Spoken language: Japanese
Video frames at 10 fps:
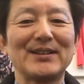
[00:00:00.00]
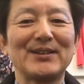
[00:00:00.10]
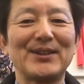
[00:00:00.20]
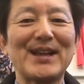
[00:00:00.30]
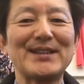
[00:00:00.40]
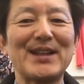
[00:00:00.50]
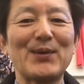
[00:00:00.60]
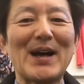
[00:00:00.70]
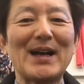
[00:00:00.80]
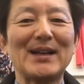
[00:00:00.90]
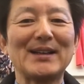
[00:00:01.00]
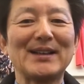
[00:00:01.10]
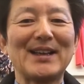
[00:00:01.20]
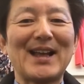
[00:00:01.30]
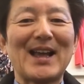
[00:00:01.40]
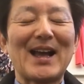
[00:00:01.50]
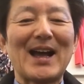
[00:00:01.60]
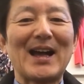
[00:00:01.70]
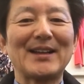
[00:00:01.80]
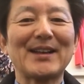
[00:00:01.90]
グレースでは
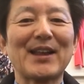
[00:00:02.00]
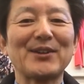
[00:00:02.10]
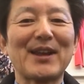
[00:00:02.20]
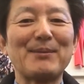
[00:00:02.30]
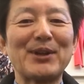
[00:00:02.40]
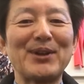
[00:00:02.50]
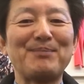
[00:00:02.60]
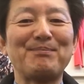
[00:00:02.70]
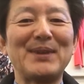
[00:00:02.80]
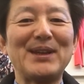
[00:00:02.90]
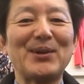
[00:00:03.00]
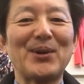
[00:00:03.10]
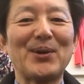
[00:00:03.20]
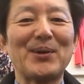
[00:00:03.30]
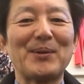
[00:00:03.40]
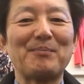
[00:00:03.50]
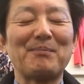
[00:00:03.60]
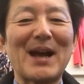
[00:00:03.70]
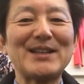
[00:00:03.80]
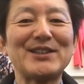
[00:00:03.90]
あなたのための一品を
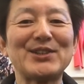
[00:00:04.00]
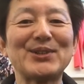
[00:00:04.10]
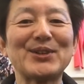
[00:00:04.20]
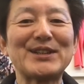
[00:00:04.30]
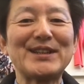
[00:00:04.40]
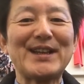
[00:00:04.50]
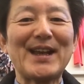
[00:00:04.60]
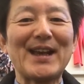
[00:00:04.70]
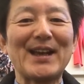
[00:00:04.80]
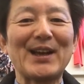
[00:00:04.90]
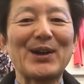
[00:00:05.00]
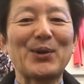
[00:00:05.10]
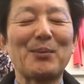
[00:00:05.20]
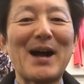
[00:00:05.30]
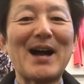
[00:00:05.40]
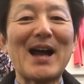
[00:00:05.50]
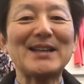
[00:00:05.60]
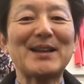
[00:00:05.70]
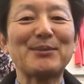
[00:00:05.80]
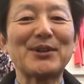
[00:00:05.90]
毎週の仕入れごまん
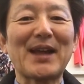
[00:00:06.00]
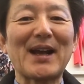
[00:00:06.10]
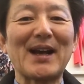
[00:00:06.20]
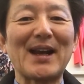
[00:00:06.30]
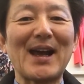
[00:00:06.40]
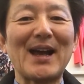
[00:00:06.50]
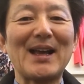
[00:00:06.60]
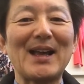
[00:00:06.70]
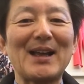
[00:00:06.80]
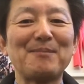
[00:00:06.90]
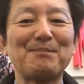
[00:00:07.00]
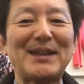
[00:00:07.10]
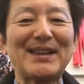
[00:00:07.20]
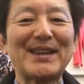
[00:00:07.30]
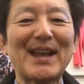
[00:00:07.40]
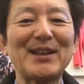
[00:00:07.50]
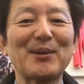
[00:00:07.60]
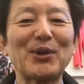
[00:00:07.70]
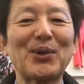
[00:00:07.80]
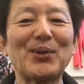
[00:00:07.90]
アイテムの中からぴったりの
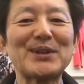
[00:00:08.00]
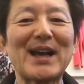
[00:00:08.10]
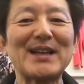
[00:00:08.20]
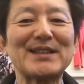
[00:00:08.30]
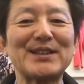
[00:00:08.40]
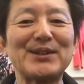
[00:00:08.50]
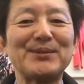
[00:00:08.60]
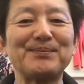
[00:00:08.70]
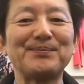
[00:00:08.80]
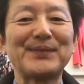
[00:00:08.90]
ものをお探しする、